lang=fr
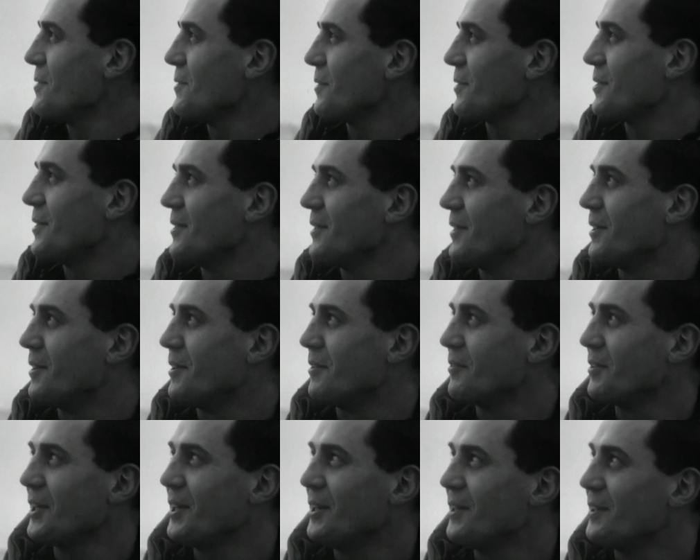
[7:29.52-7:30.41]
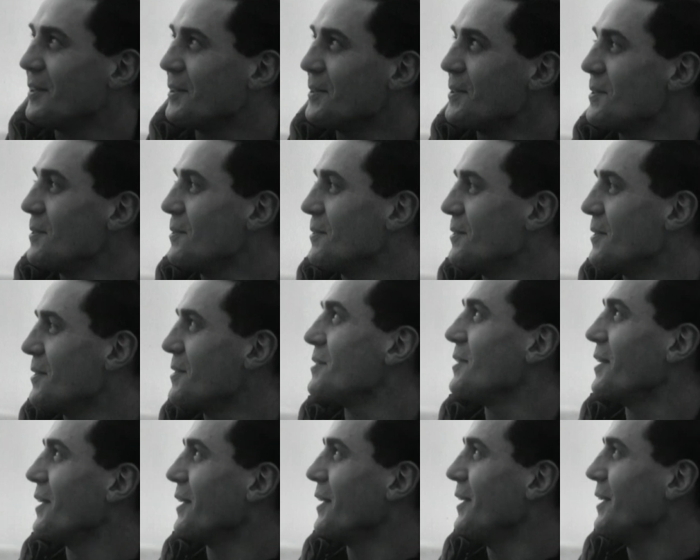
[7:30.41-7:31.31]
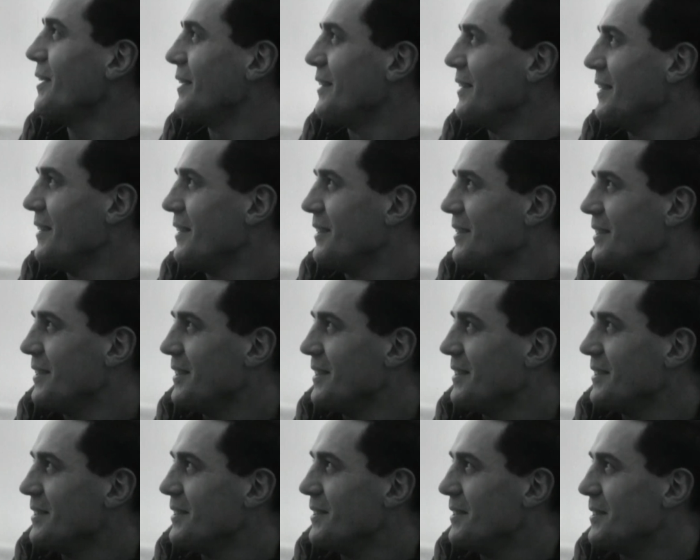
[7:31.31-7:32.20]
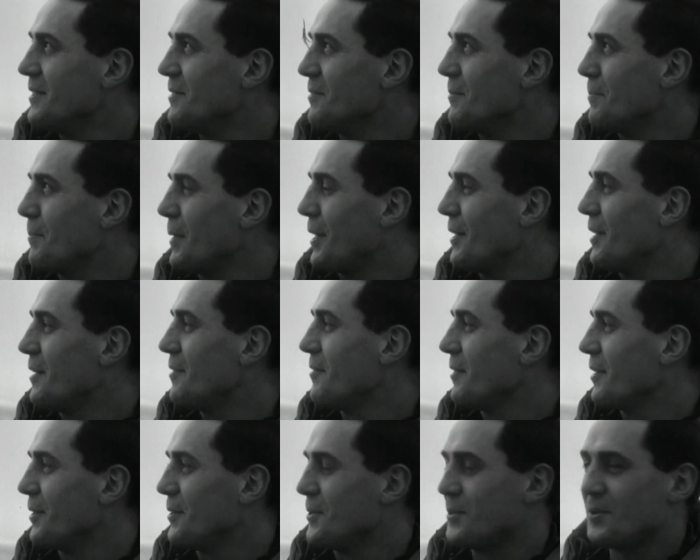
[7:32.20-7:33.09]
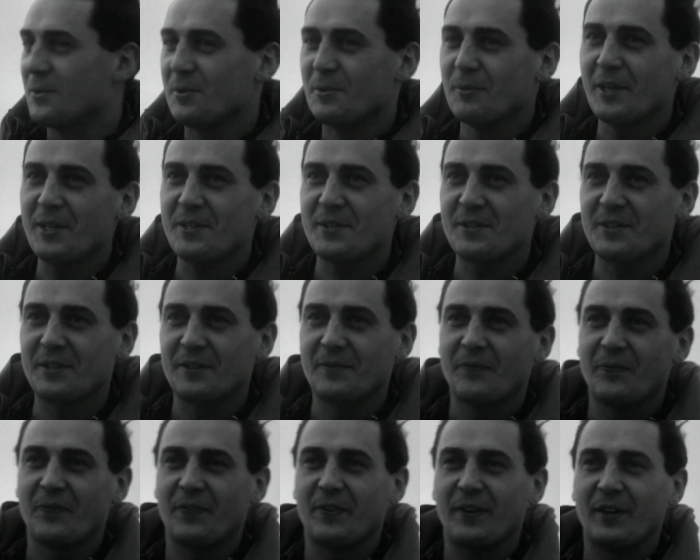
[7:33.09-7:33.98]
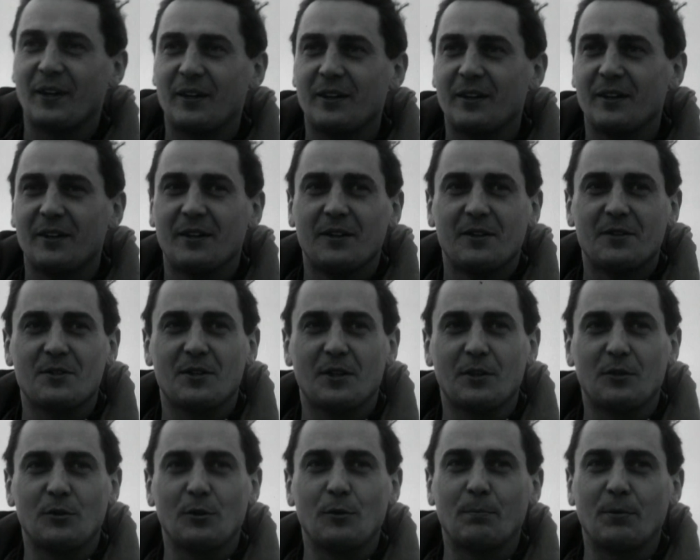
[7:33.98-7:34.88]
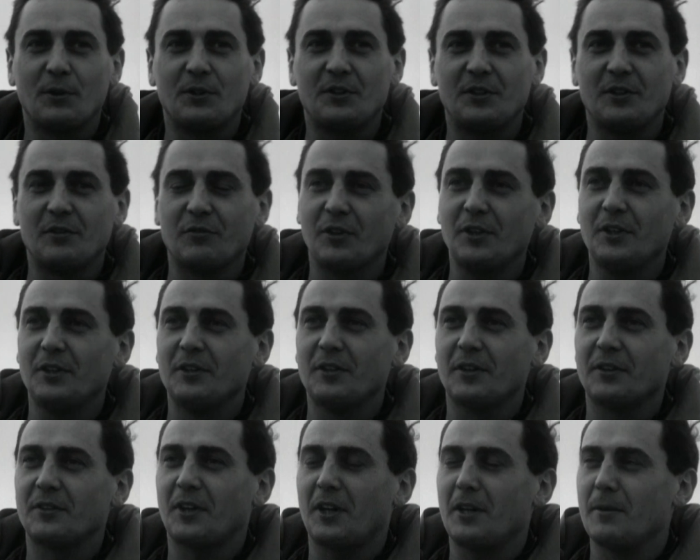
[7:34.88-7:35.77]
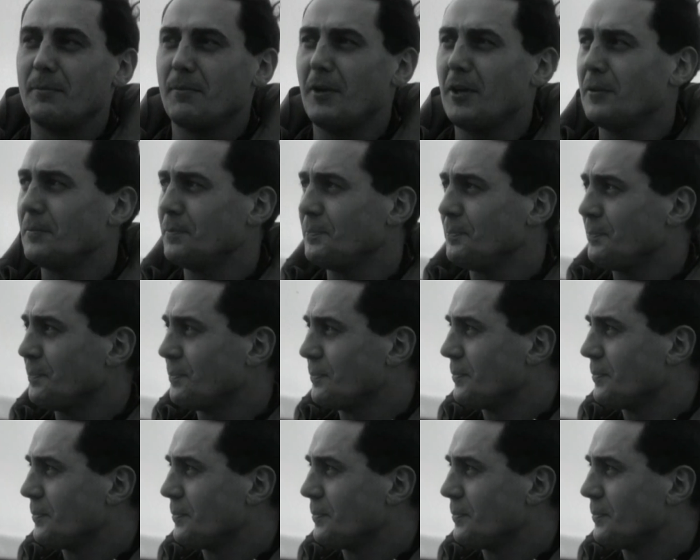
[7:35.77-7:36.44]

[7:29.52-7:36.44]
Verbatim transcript: un jour, j'étais en vrille au-dessus de ce terrain, euh, par là vers le sud-ouest. C'était une petite vrille d'entraînement.